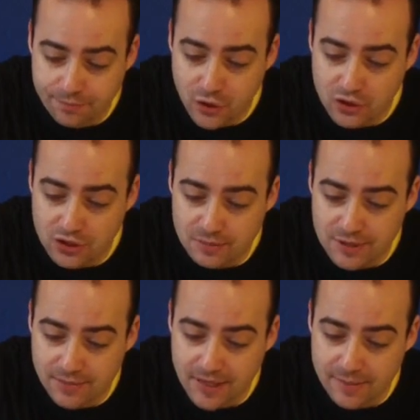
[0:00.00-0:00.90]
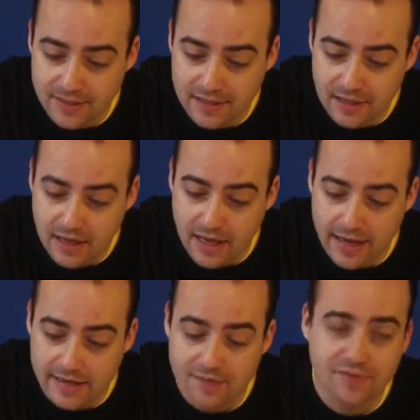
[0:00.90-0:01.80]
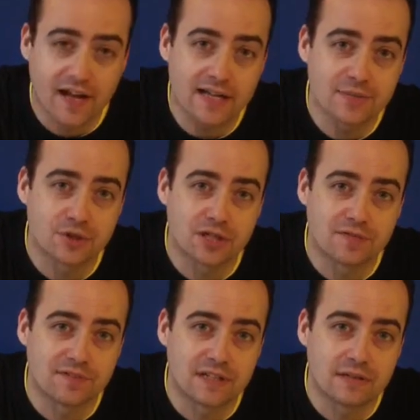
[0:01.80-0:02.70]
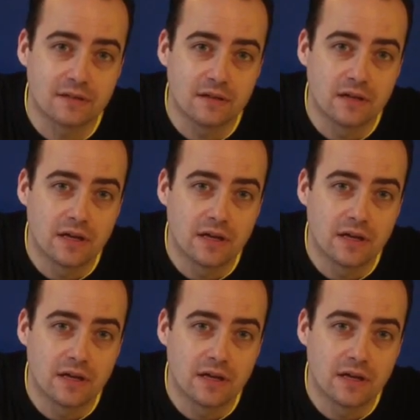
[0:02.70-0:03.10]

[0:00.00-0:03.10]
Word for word: möchte ich mich mal mit einer Frage beschäftigen,